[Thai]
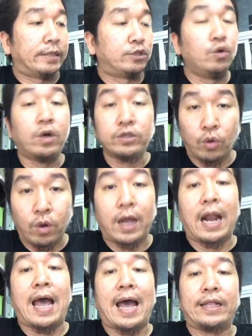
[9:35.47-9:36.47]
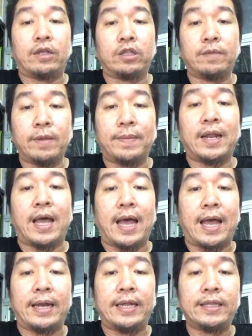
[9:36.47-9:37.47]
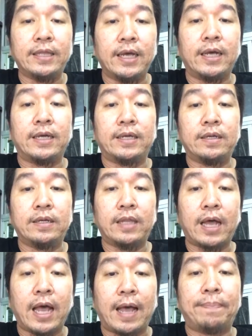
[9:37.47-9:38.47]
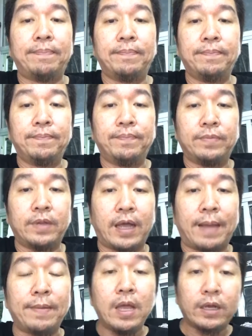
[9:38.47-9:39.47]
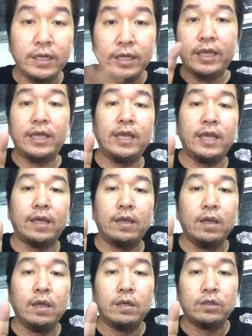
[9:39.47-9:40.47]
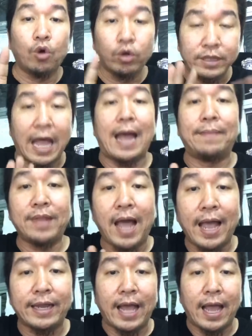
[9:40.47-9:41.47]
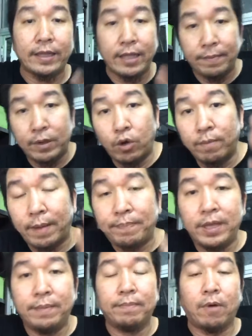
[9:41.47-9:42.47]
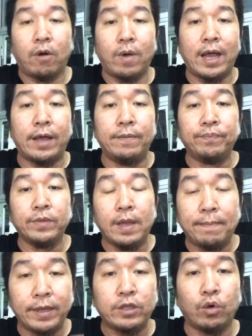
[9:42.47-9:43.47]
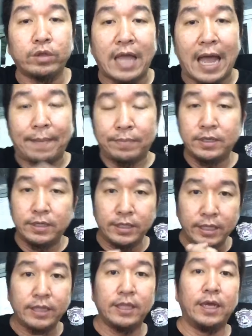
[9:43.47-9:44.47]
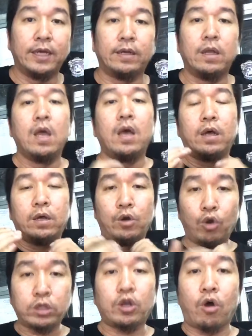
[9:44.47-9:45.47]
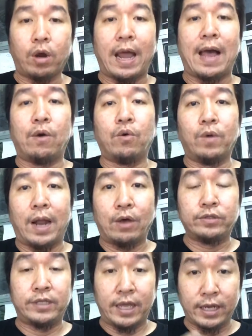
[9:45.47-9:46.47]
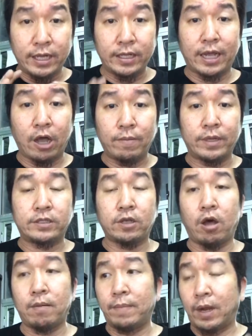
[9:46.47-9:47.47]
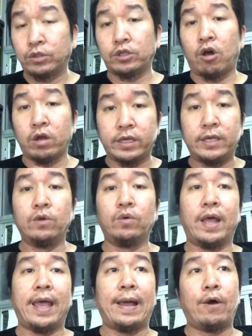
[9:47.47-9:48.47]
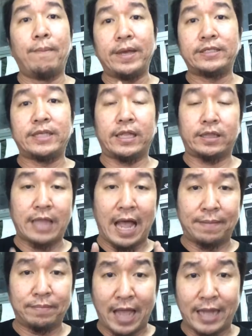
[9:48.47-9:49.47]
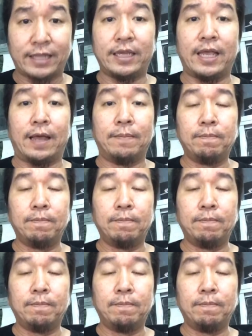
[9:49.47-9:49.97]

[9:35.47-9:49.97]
ช่วงสงกรานก็จะมีปัญหานิดนึงนะครับ นะครับ คืออย่างนี้โทร ตามได้นะ เนี่ย มีคนมาพิมพ์บอกว่าไม่โทรตามคือนิดนึงรถของเราเราเสียเงินเข้ามาซ่อมเราจองคิวแล้วไม่เสร็จตามนัดเนี่ย